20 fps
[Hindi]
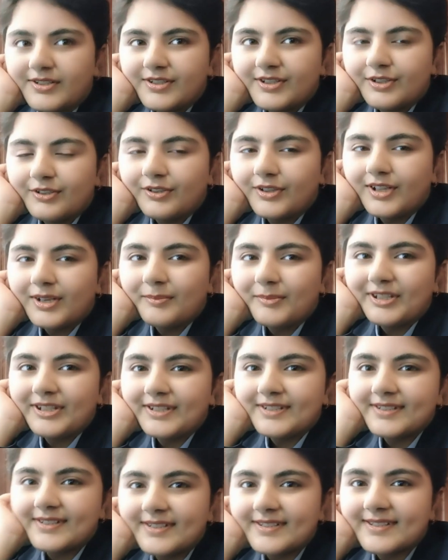अभी तक
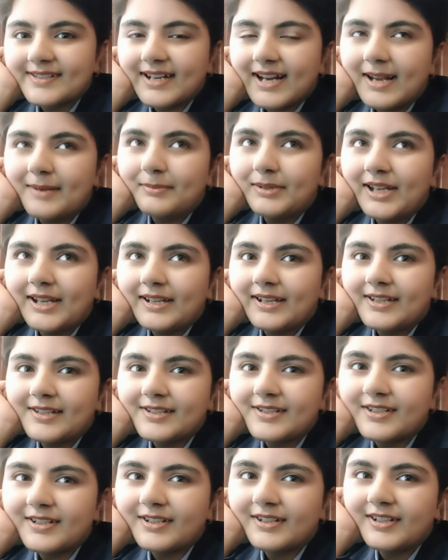सब्सक्राइब लाइक एंड
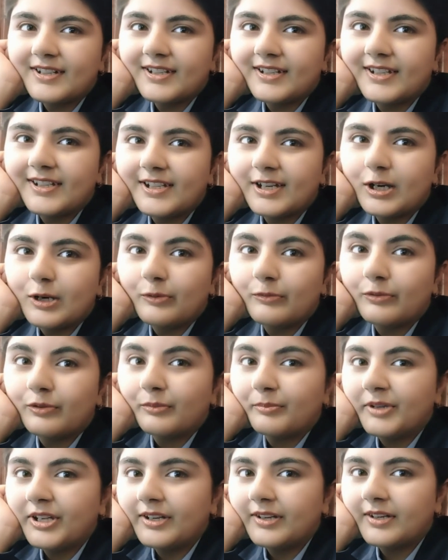शेयर नहीं किया वो भी
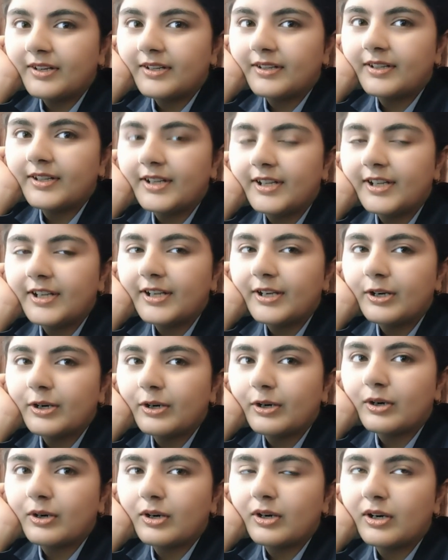कर दें
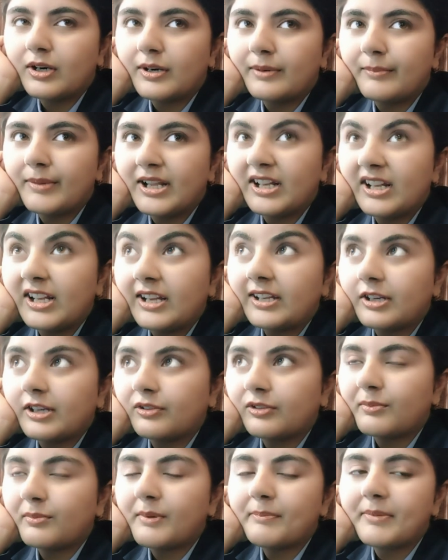और बेल आइकन को
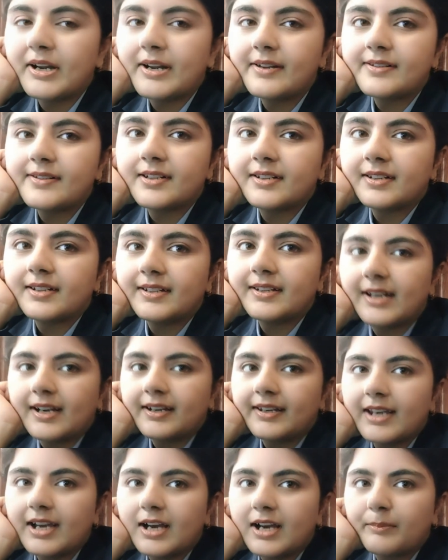भी प्रेस कर दें ताकि
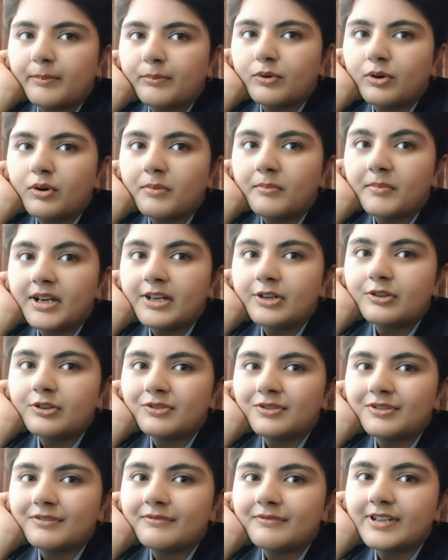आपको हमारी
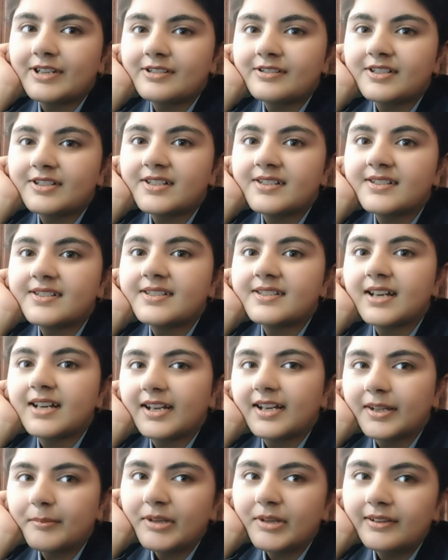नोटिफिकेशन सारी
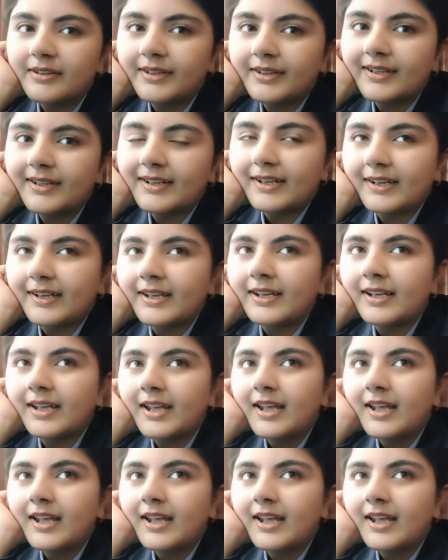मिलती रहें